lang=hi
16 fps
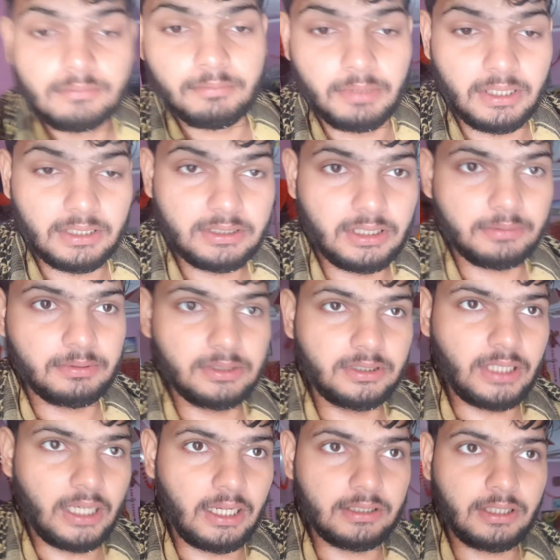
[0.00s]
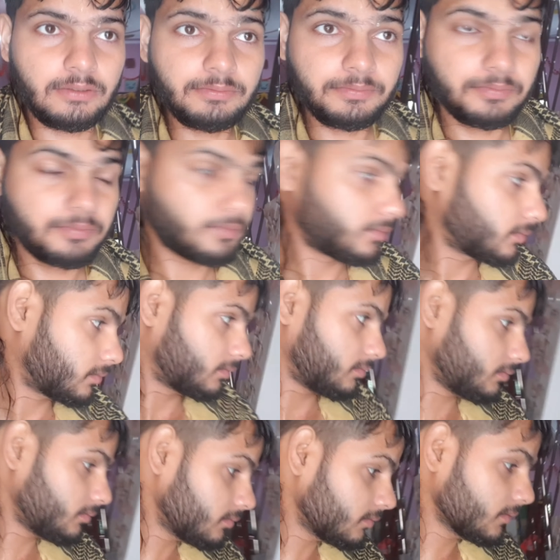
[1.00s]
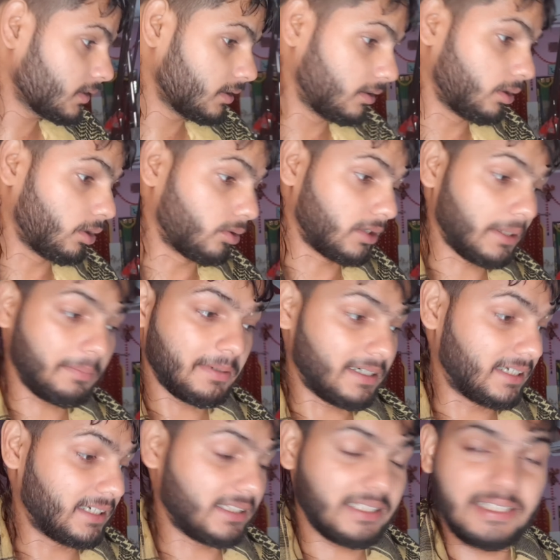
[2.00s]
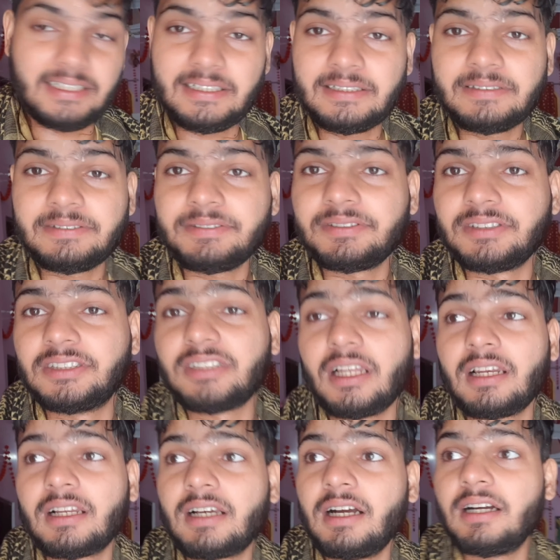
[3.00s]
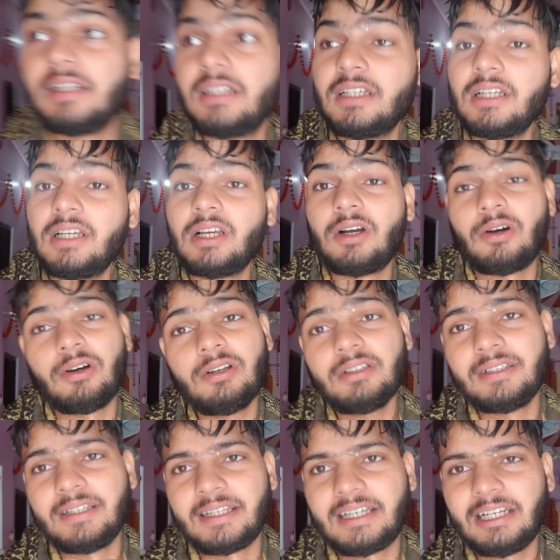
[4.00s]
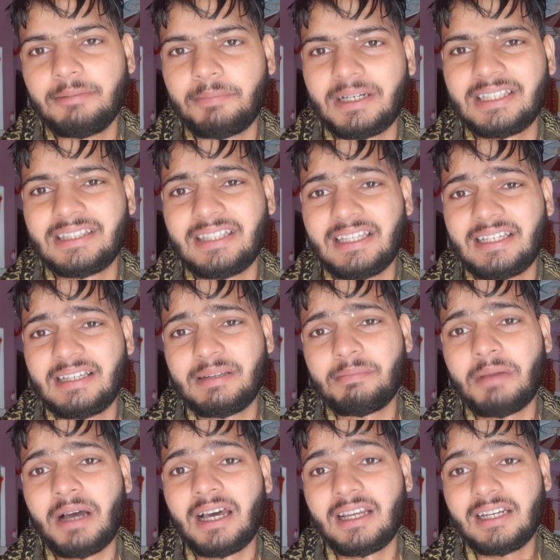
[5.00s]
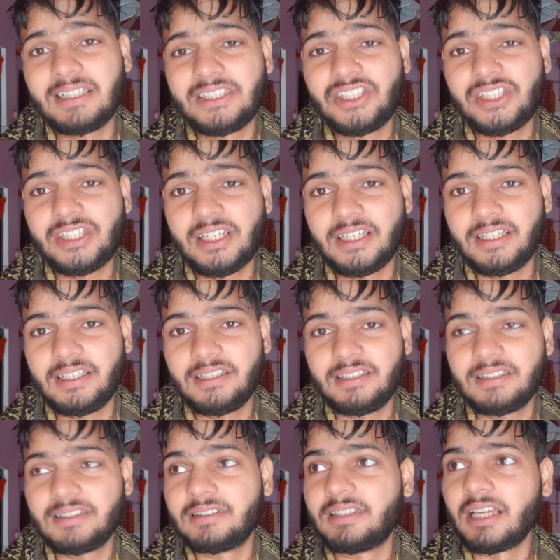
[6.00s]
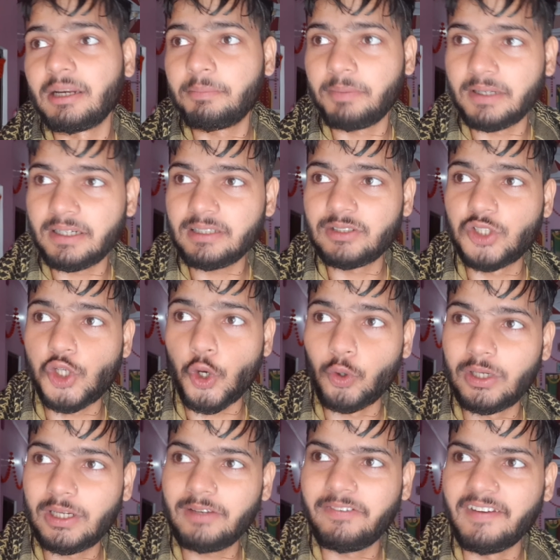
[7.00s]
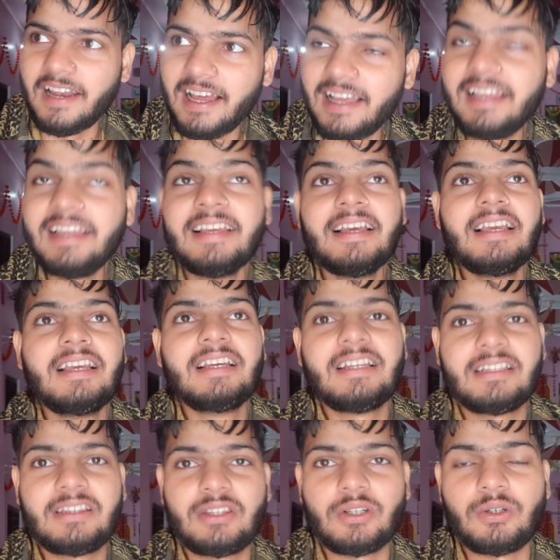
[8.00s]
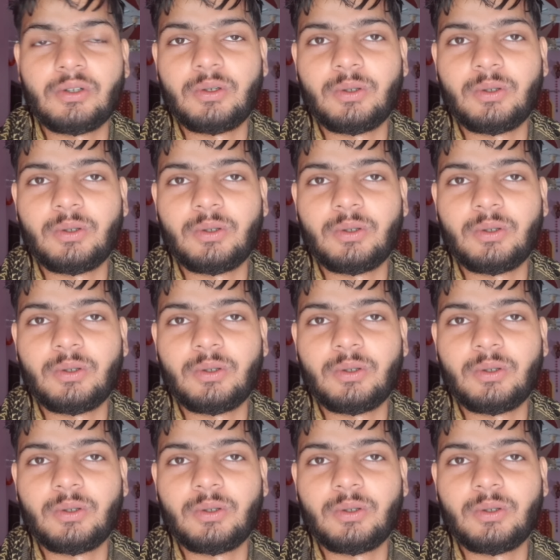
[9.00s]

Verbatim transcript: बस अभी जाता हूँ लोटा पकड़ते हैं जल का और निकल पड़ते हैं महाराज के दर पर झोली फिलाए तो